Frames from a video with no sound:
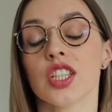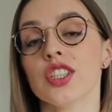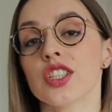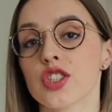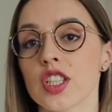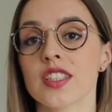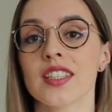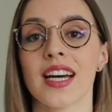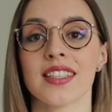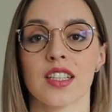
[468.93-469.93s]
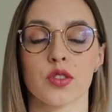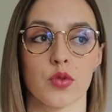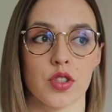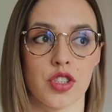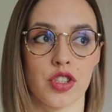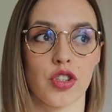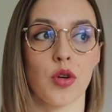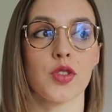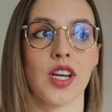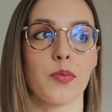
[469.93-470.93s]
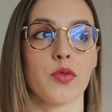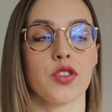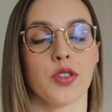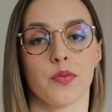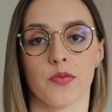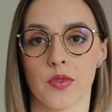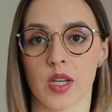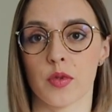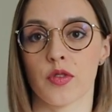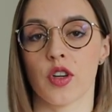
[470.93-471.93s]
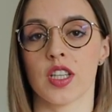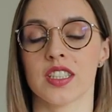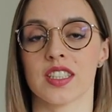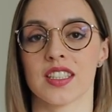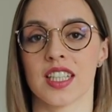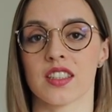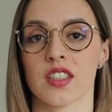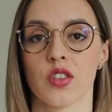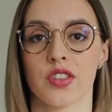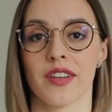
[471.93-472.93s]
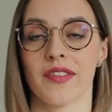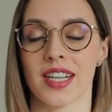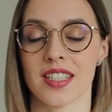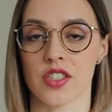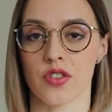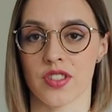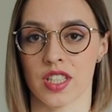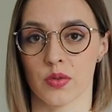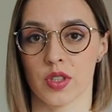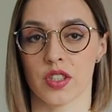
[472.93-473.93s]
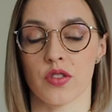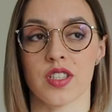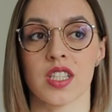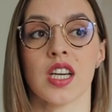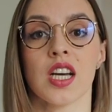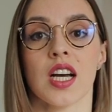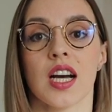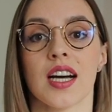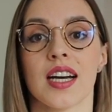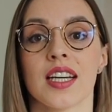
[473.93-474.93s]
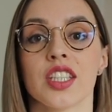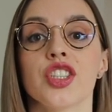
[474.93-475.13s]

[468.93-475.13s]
i jeżeli nadal czujesz się dobrze, a później jakby w kolejnych dniach tygodnia wracasz do stanu ketozy e,